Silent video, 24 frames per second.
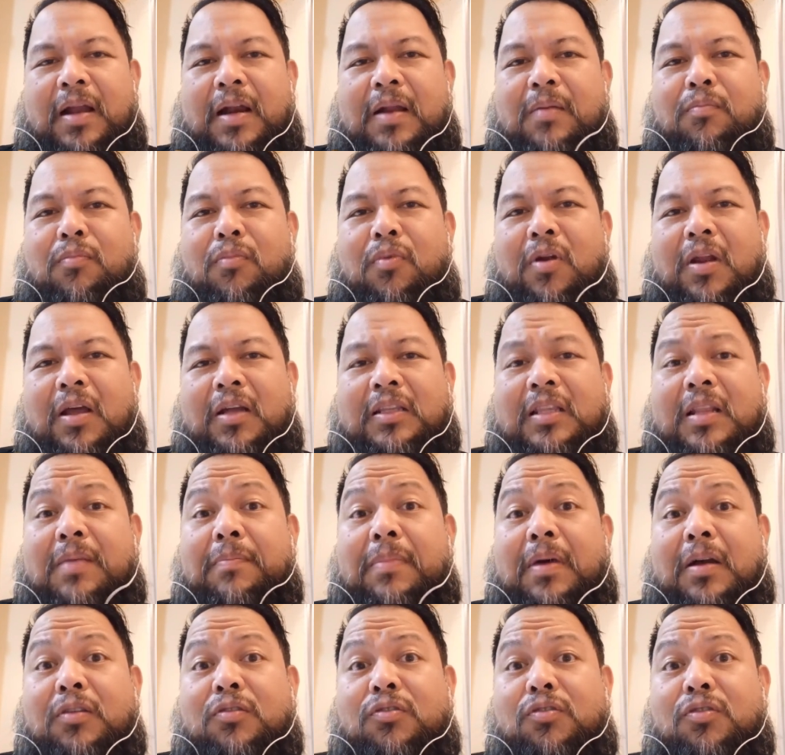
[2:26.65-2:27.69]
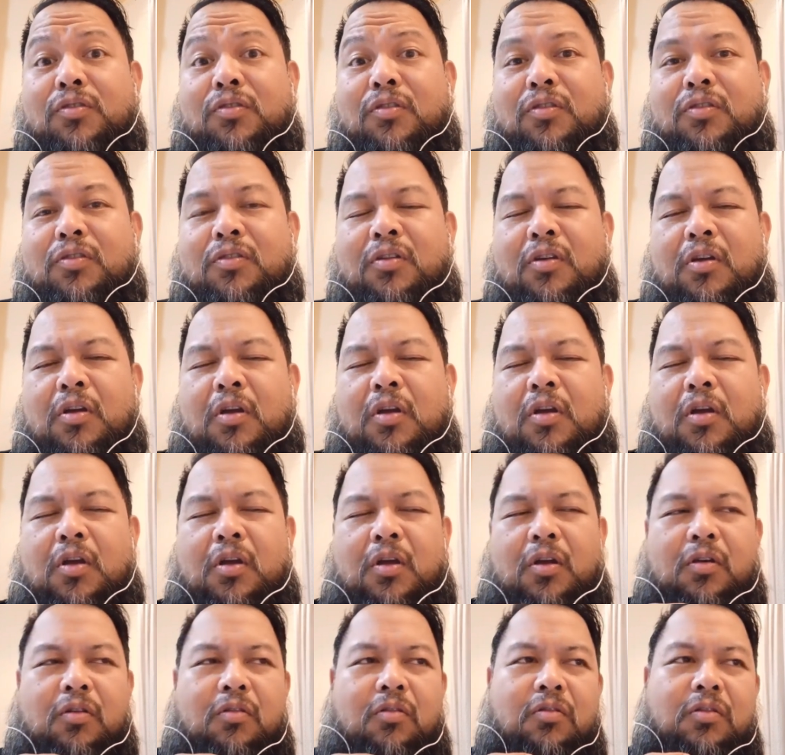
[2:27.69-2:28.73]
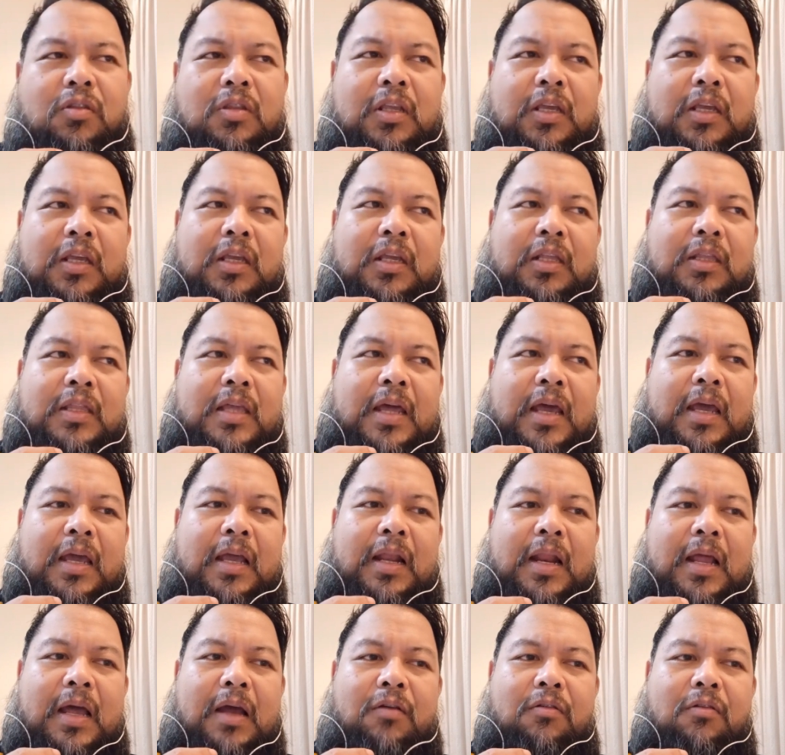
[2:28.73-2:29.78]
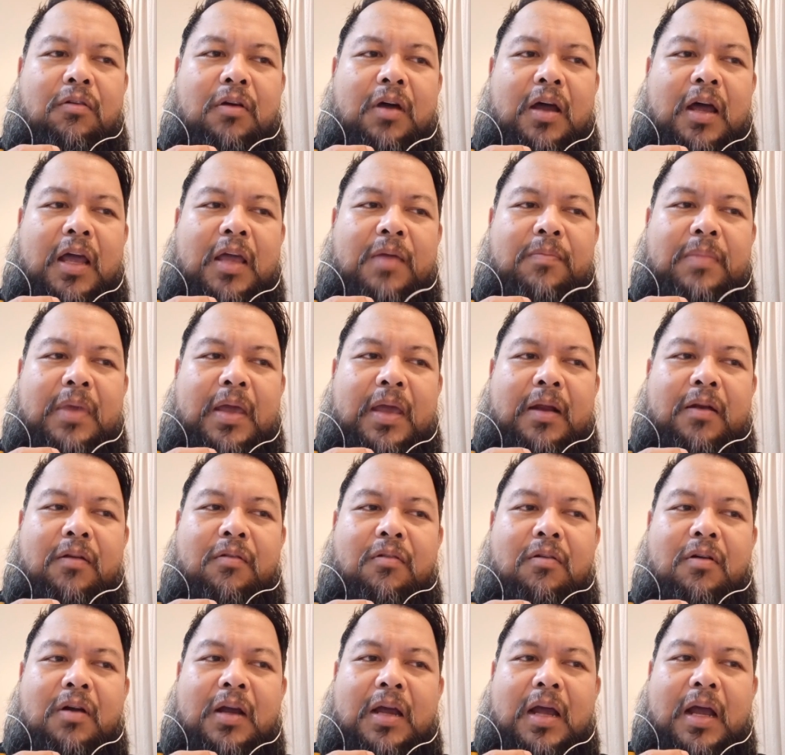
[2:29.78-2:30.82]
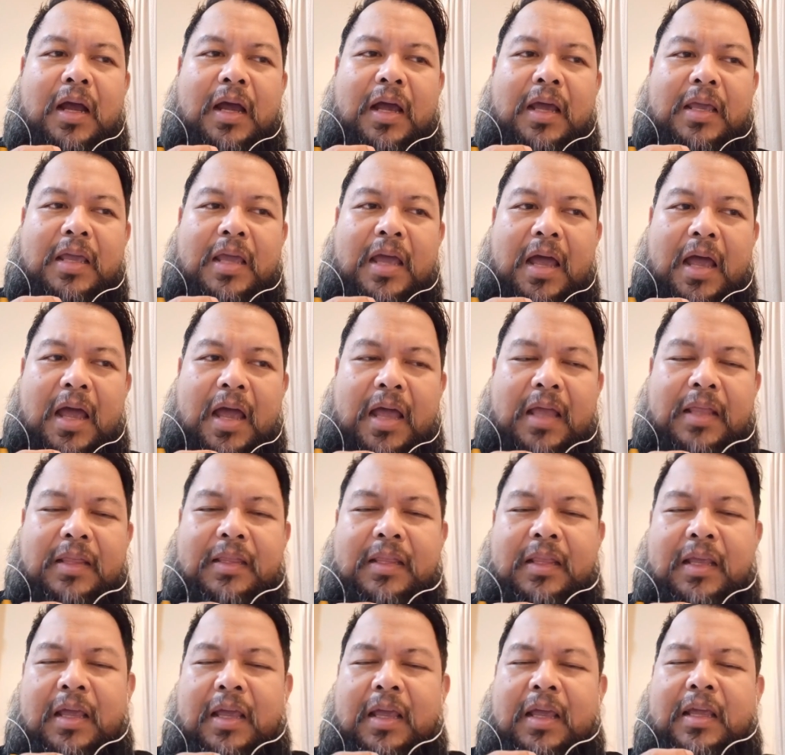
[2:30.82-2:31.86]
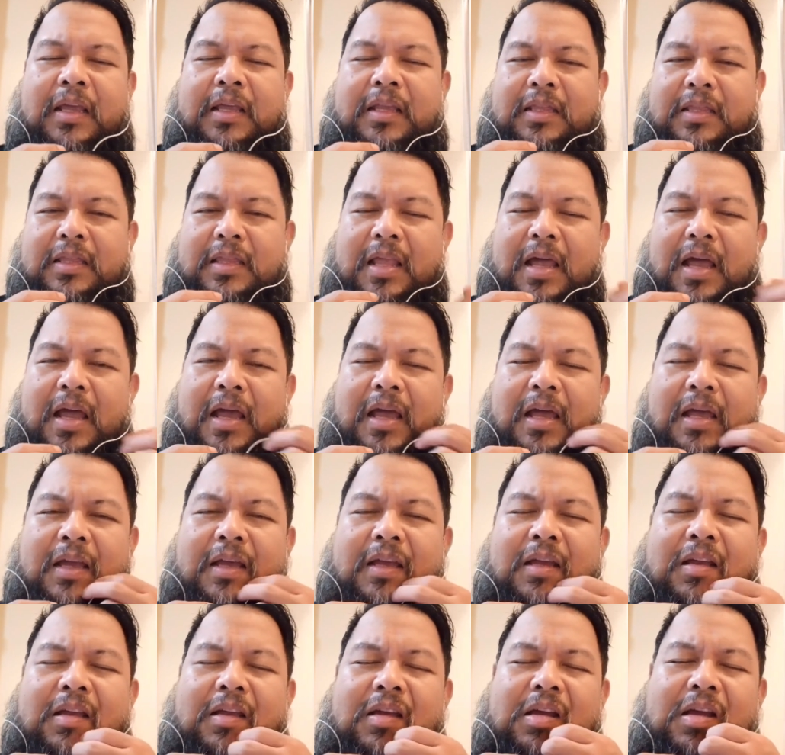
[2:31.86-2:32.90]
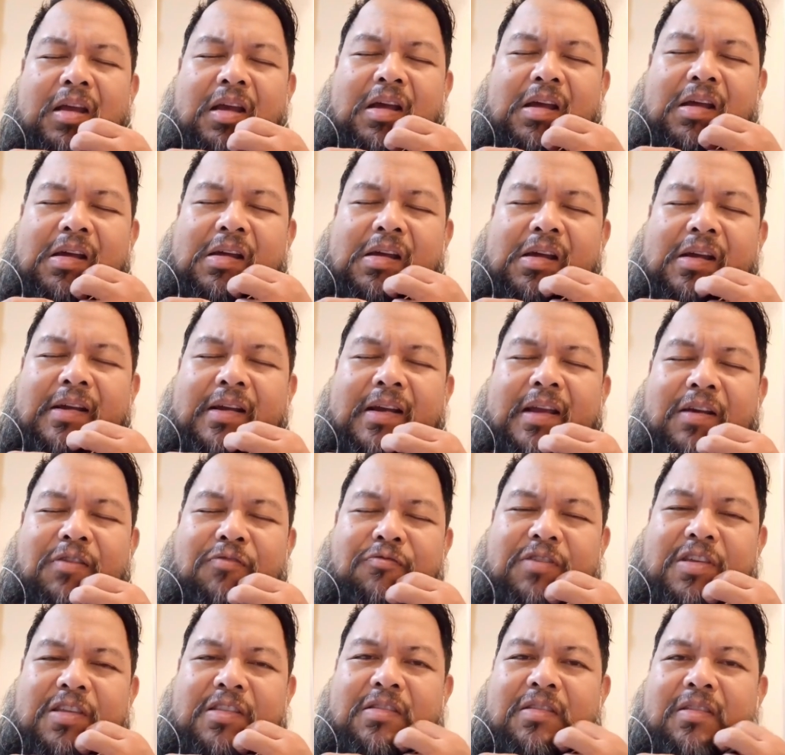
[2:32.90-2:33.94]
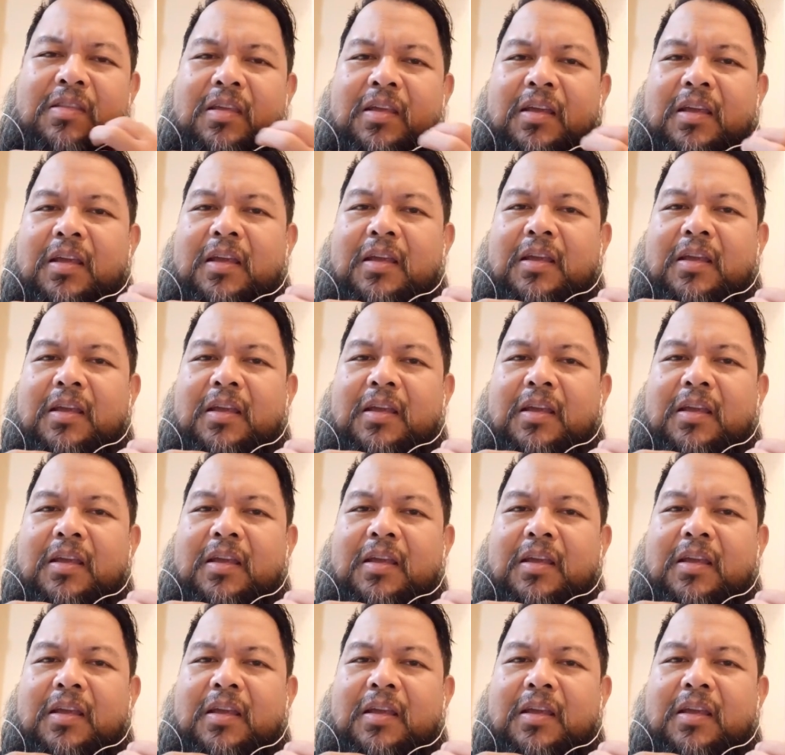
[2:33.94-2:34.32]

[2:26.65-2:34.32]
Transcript: parang bulag na pagsunod. Kundi dahil ako ay merong kakayahan na uh, gawin